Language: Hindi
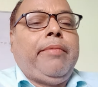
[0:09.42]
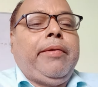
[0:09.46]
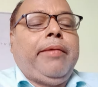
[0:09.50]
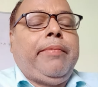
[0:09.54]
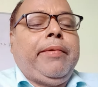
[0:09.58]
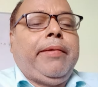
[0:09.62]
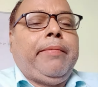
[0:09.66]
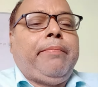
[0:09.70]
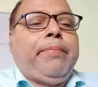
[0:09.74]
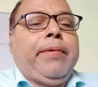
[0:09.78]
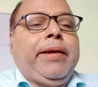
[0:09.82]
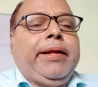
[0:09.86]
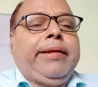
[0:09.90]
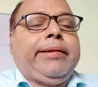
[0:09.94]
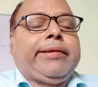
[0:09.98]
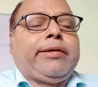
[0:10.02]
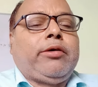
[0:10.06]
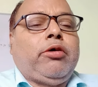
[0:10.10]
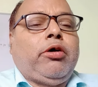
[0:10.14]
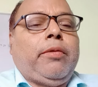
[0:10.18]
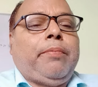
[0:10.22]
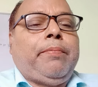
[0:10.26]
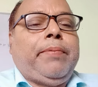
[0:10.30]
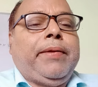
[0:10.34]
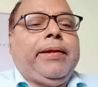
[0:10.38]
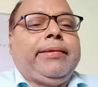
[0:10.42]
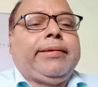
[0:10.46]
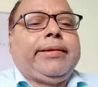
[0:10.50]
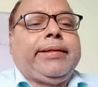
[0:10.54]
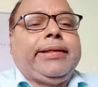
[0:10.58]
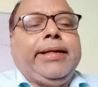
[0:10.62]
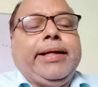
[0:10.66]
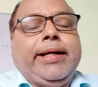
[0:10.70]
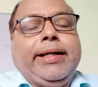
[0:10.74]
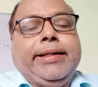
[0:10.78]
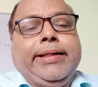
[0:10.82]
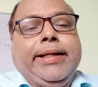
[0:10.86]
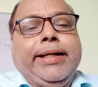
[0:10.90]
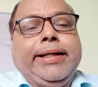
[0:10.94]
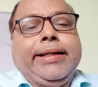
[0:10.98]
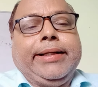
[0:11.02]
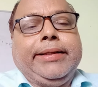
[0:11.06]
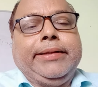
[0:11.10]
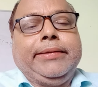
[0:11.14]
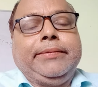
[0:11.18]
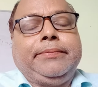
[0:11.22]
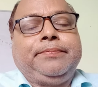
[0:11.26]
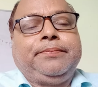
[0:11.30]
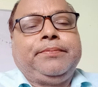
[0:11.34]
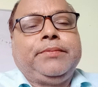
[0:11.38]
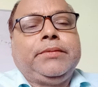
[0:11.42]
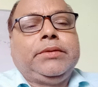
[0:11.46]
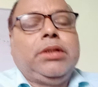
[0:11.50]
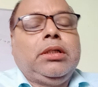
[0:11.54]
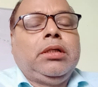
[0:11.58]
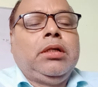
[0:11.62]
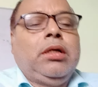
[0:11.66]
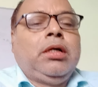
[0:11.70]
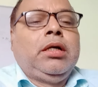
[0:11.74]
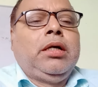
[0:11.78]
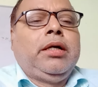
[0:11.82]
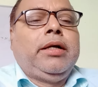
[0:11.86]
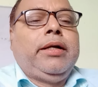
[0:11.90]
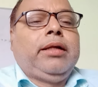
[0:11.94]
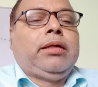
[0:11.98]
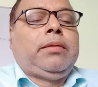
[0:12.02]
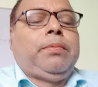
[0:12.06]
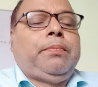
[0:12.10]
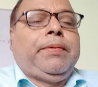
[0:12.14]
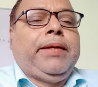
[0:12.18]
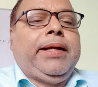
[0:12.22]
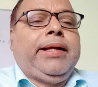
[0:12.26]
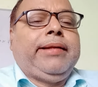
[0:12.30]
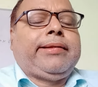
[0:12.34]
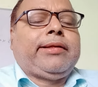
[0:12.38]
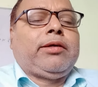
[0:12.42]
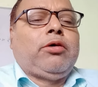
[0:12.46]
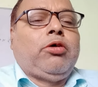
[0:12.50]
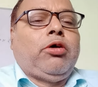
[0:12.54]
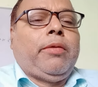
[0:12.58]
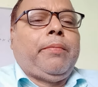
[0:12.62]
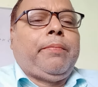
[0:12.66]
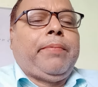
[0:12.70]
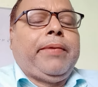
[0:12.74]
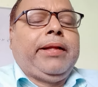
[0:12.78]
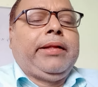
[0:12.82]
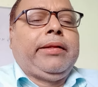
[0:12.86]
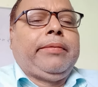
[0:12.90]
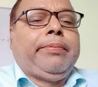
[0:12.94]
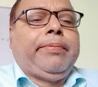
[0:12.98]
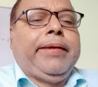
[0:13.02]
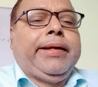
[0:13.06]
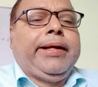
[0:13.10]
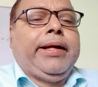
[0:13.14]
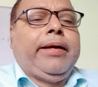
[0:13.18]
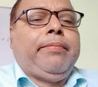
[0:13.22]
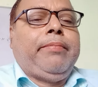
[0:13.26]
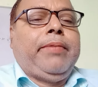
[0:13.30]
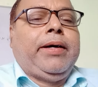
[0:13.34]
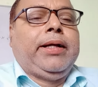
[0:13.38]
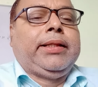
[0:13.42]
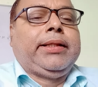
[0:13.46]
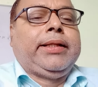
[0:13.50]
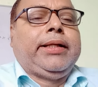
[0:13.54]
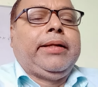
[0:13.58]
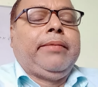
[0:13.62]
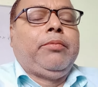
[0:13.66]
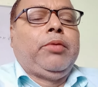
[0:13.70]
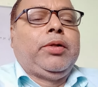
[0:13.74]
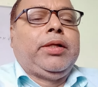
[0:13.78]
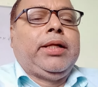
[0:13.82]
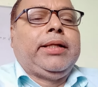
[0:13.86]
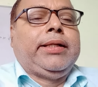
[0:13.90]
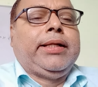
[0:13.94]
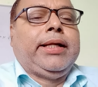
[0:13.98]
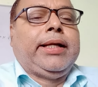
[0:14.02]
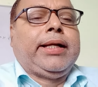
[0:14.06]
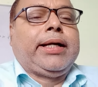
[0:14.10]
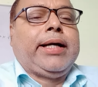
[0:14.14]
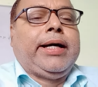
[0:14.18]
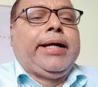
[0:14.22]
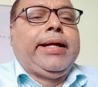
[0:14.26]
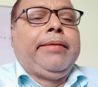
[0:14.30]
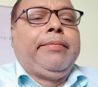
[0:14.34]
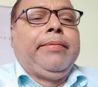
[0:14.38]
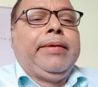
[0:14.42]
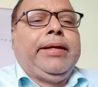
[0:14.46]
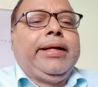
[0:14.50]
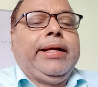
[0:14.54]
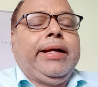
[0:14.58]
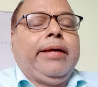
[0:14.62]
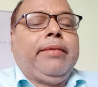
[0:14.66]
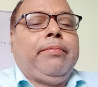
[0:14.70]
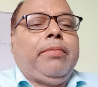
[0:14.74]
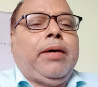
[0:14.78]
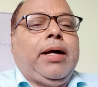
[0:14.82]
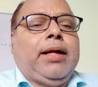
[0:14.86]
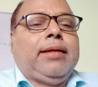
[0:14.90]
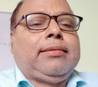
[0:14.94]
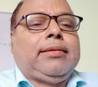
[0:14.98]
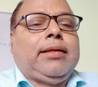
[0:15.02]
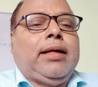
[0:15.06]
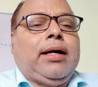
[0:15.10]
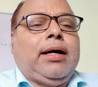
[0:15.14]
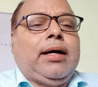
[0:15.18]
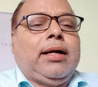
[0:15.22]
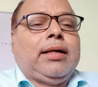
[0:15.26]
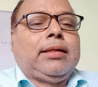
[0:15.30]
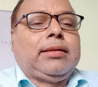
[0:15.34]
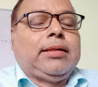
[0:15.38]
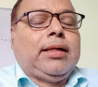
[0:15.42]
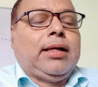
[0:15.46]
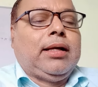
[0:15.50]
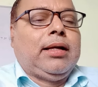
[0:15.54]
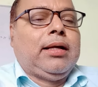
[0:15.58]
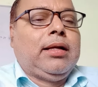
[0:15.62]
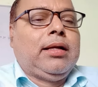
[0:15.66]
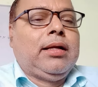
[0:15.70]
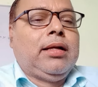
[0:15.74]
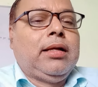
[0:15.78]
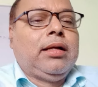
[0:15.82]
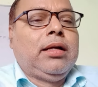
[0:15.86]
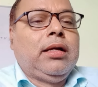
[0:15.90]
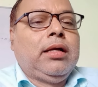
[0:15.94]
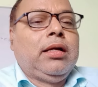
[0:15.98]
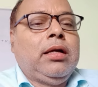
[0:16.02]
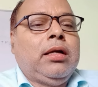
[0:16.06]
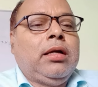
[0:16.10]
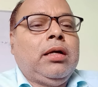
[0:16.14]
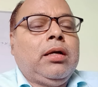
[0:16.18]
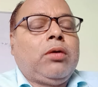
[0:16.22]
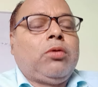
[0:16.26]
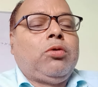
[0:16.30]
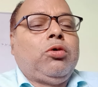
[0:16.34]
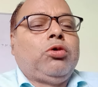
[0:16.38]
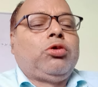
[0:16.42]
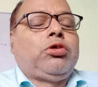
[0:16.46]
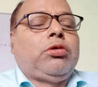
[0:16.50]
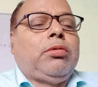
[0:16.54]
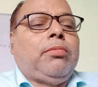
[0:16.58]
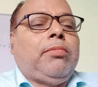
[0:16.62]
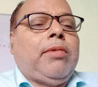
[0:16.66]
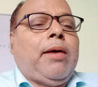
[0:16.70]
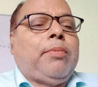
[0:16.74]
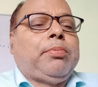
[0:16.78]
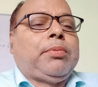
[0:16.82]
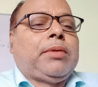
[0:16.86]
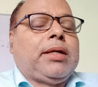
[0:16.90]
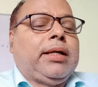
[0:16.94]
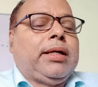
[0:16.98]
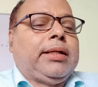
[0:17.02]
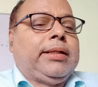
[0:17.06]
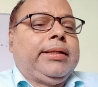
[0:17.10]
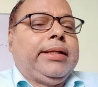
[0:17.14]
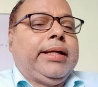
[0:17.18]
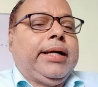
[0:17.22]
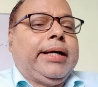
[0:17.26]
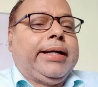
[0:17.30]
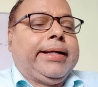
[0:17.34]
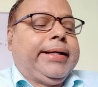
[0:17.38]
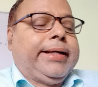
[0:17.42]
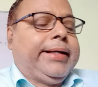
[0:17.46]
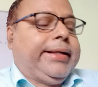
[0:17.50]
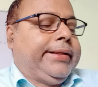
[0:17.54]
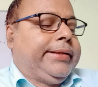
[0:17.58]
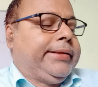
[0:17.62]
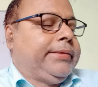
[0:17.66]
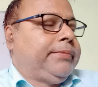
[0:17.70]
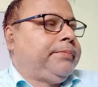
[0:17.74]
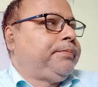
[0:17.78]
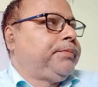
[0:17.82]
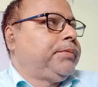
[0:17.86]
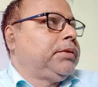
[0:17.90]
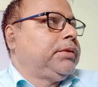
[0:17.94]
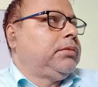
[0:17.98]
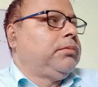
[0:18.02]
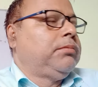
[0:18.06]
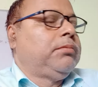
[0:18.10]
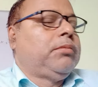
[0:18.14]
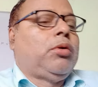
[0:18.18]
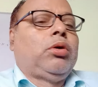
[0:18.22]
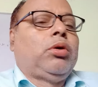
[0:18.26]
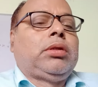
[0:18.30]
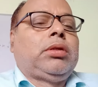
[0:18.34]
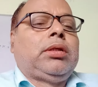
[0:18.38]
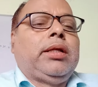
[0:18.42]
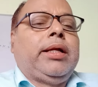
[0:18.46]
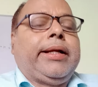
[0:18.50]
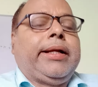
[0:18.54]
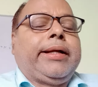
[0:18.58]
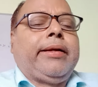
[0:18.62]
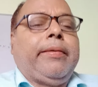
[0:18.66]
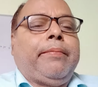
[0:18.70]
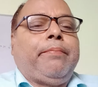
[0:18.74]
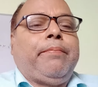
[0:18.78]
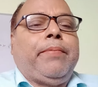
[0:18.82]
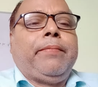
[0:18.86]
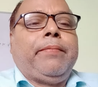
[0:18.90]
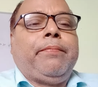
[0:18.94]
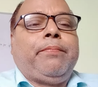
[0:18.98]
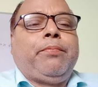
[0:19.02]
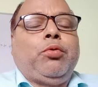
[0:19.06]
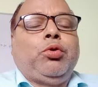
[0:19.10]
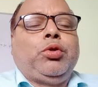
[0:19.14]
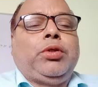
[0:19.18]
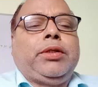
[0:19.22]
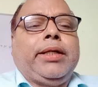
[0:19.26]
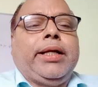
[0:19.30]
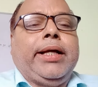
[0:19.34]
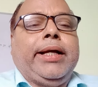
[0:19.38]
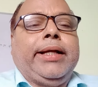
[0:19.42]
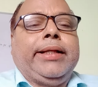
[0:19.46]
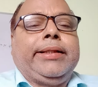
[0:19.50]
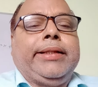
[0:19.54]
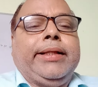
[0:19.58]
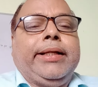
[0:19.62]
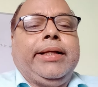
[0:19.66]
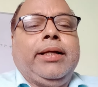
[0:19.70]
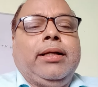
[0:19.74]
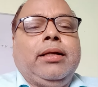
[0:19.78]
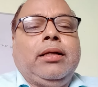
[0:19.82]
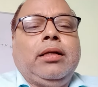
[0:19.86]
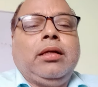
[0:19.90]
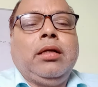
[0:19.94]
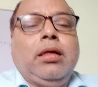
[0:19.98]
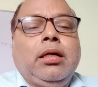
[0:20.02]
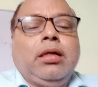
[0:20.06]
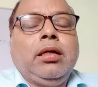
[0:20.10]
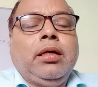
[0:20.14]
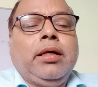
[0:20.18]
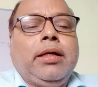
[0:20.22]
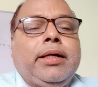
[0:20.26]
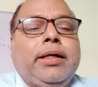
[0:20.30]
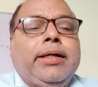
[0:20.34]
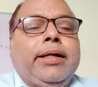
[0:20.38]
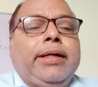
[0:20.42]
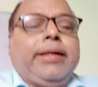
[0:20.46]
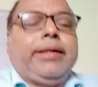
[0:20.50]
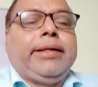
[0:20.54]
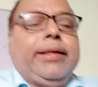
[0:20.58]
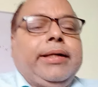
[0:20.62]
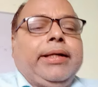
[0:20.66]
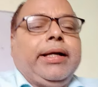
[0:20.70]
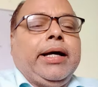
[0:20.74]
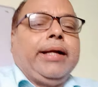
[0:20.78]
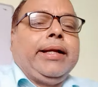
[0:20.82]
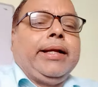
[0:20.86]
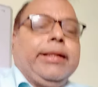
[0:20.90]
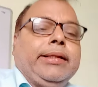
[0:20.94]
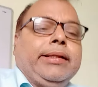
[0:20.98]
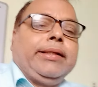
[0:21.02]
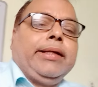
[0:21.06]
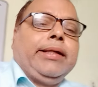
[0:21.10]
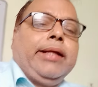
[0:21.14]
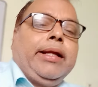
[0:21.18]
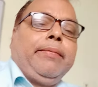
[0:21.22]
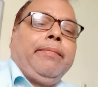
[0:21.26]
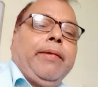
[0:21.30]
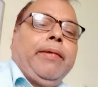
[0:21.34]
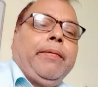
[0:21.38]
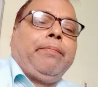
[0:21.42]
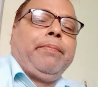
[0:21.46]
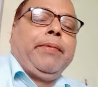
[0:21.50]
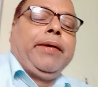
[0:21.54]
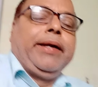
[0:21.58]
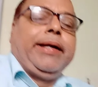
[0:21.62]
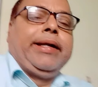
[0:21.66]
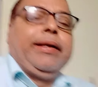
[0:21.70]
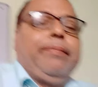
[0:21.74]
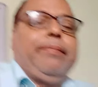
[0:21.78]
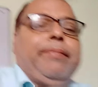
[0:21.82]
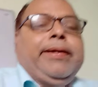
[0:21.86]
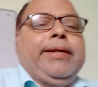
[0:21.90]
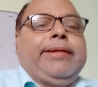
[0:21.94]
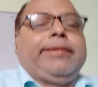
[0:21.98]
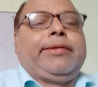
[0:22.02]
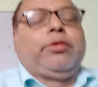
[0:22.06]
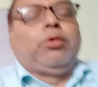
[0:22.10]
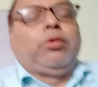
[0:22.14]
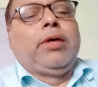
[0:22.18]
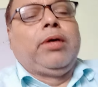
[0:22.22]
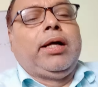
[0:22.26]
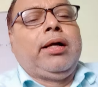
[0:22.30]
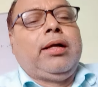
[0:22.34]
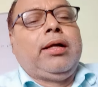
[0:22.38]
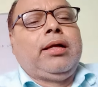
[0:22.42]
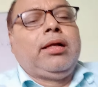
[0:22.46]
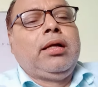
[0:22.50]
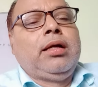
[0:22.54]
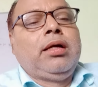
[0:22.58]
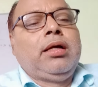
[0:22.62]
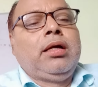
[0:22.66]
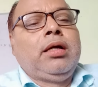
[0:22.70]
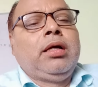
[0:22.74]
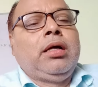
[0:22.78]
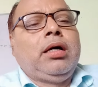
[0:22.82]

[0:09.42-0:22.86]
कभी भी प्रेस कॉन्फ्रेंस किया जाएगा इस प्रेस कॉन्फ्रेंस में यह बात की मुझे जानकारी मिली है भाषा हारता को समाप्त कर दिया गया है बहुत लड़के पूछ रहे थे कि टी आर थ्री में पीटी मेंस होगा